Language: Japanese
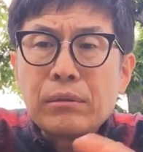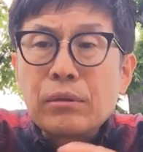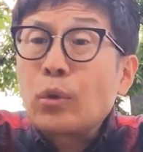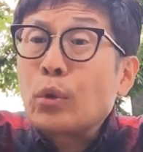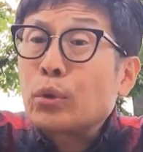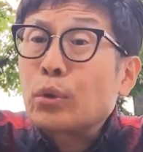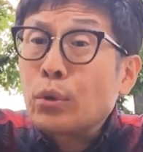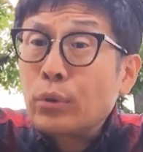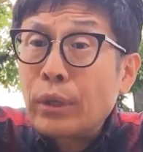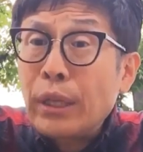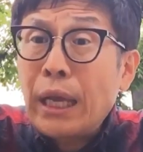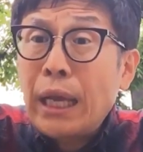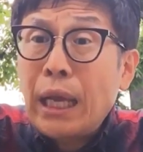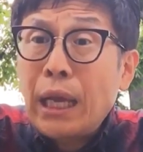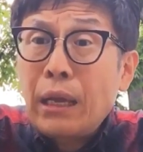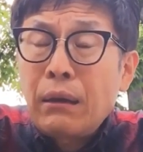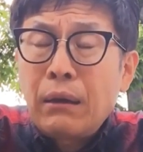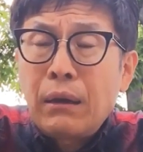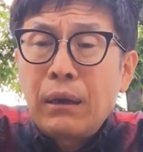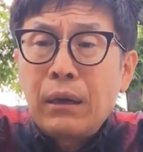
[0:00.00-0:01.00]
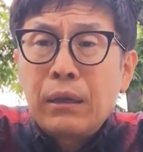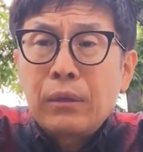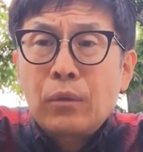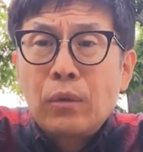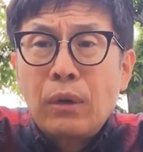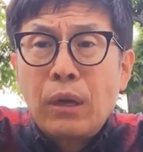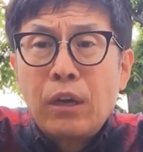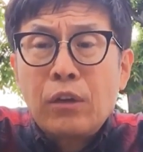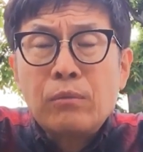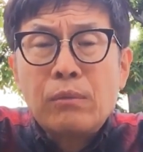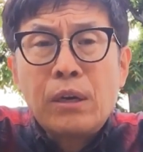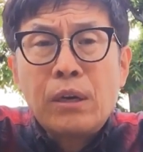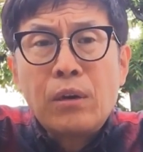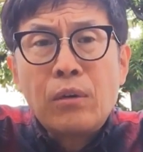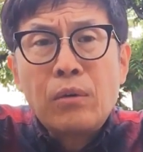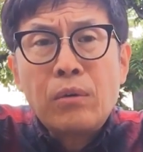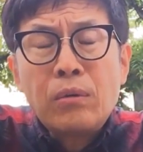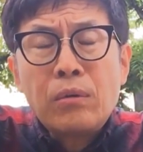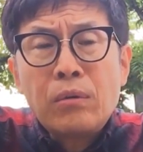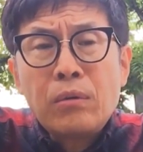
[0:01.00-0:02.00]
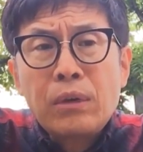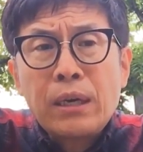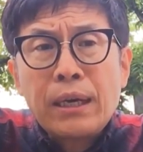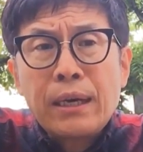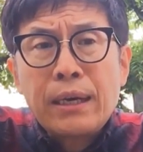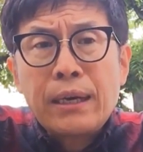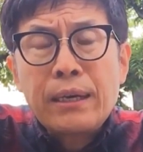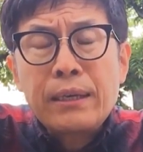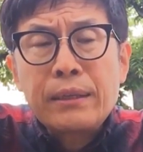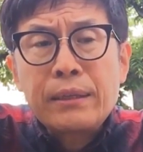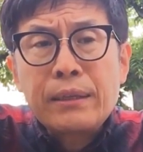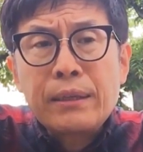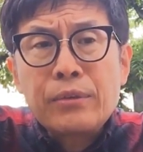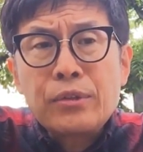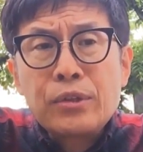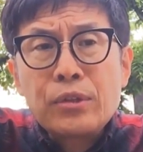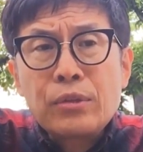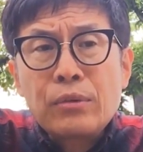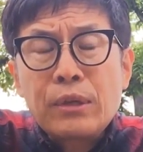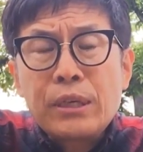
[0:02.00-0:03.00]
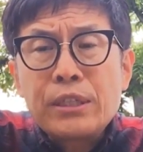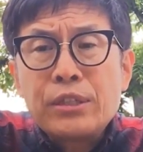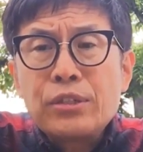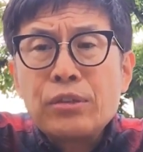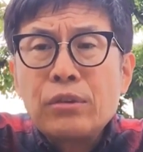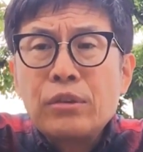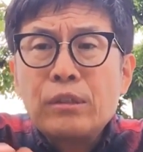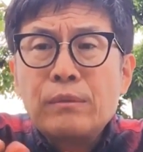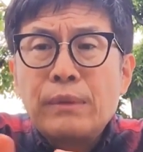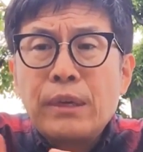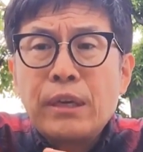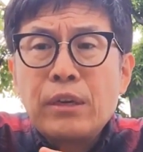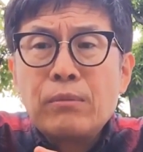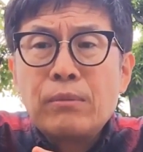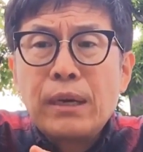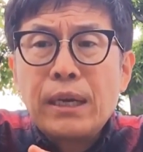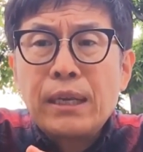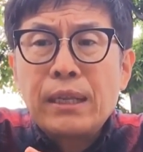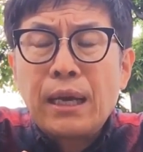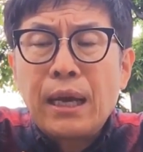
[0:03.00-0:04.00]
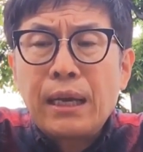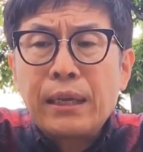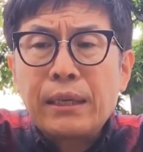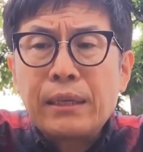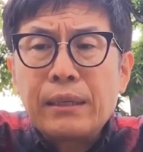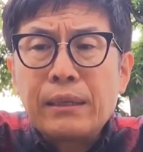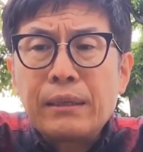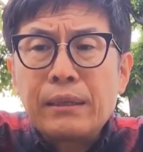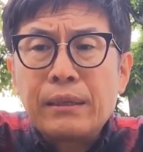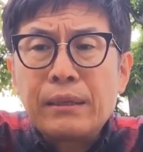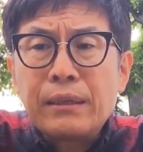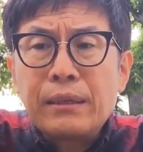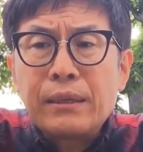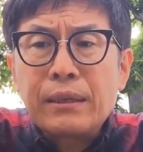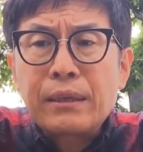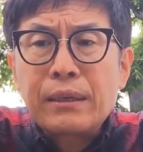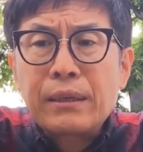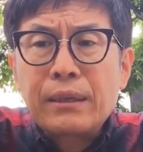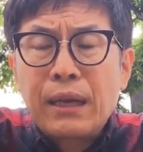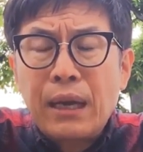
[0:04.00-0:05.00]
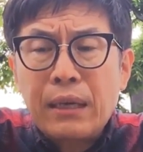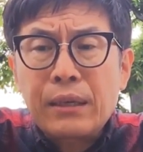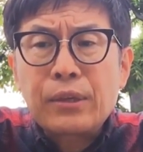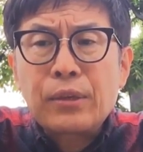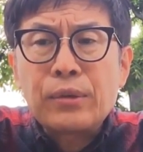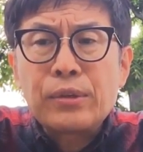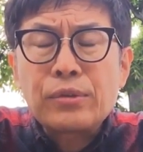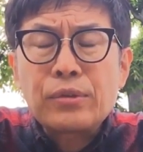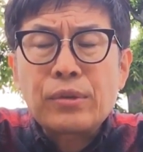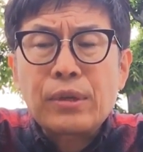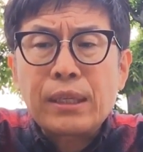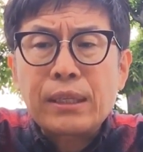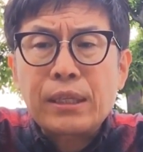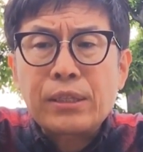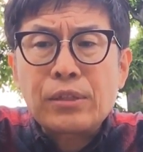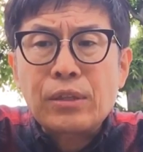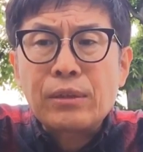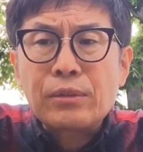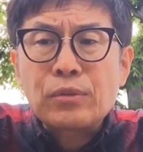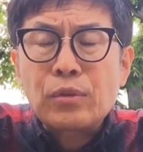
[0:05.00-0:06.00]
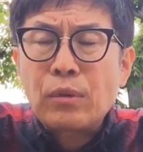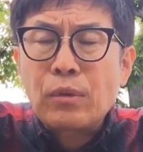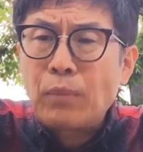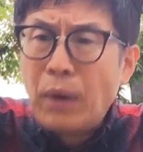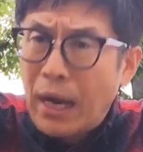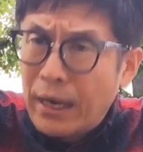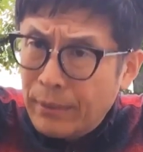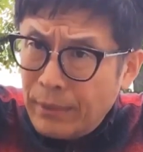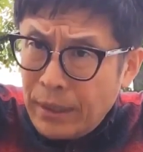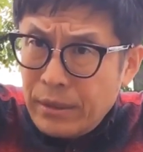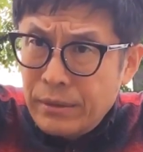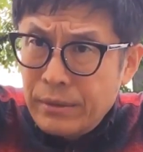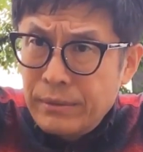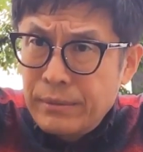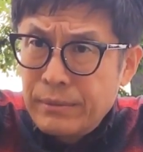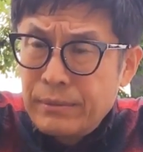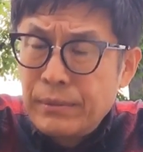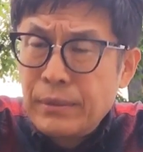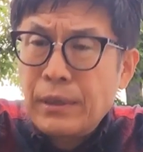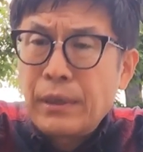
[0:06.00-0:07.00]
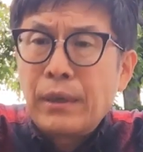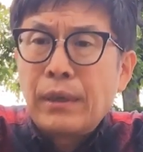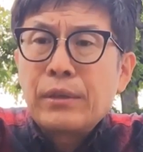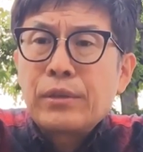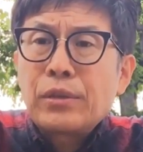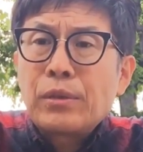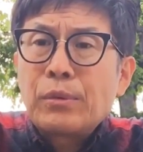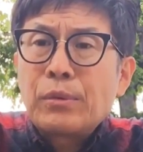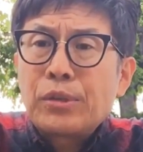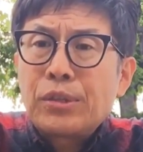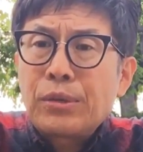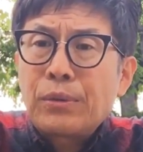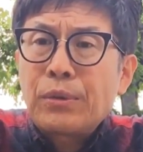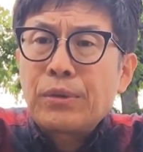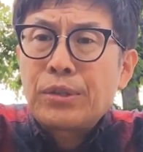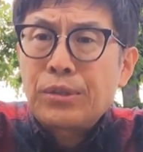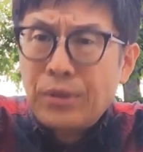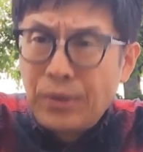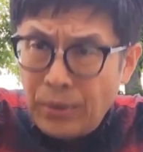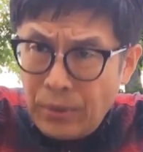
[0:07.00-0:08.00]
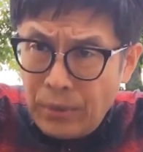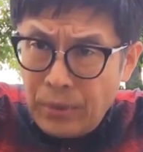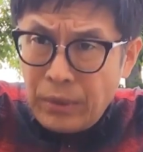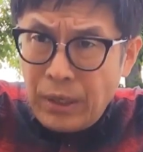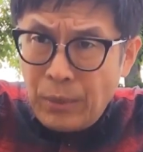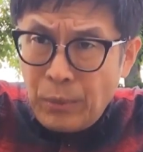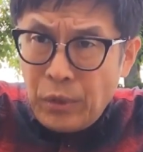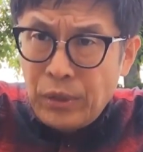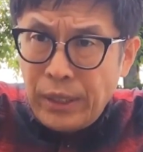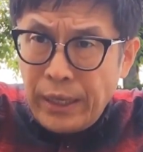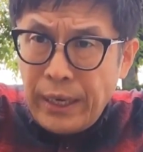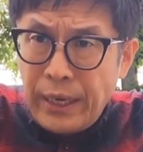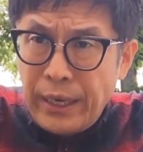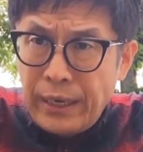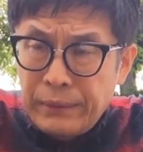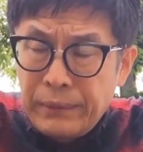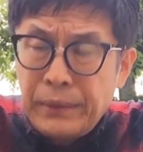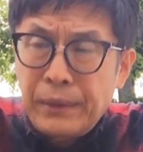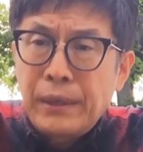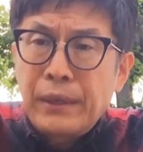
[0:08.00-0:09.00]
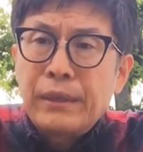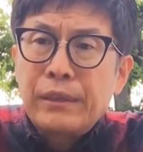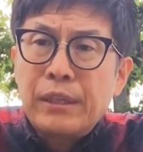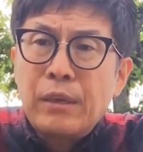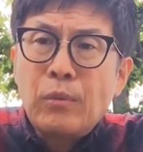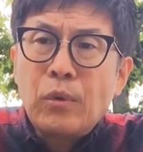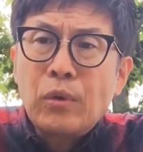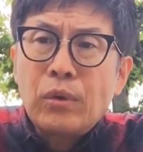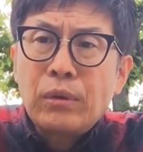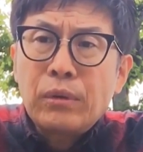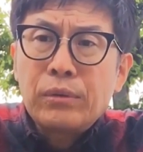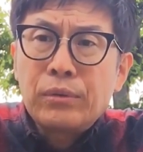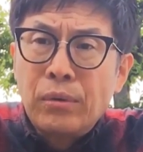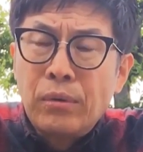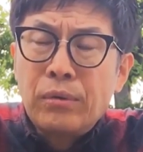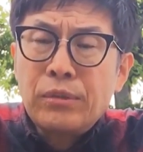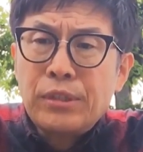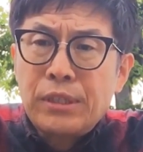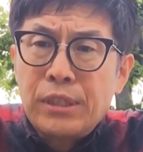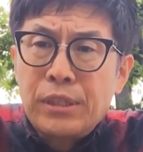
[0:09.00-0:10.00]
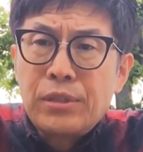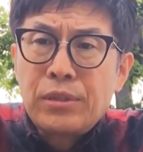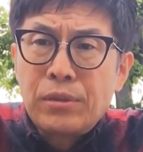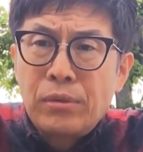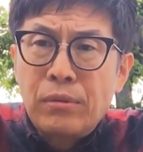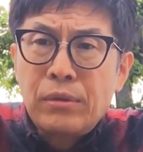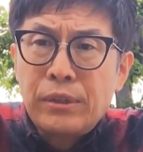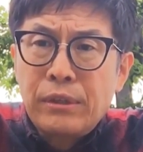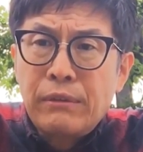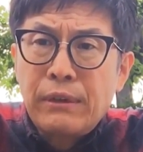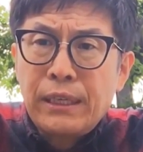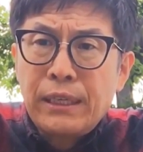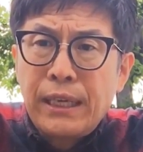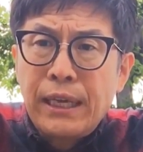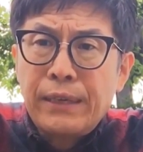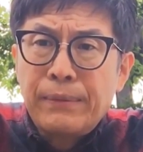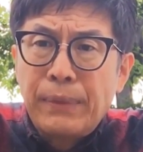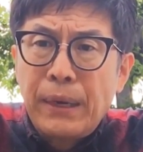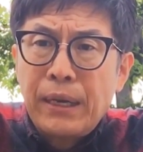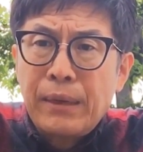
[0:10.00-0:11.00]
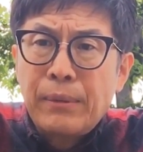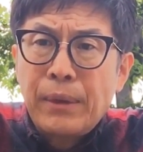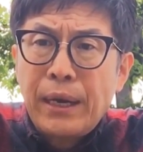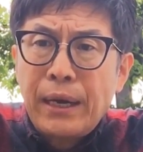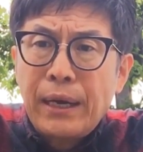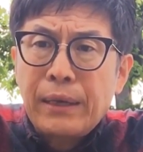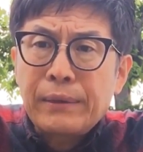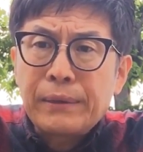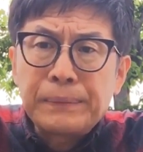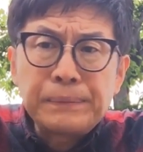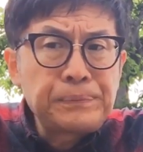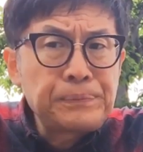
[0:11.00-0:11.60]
ることで、トラウマを抱えてる人は非常に恵まれない環境に育った人はそれもあります。それもすごい深刻な問題がある。でも同時にそうではない場合もある。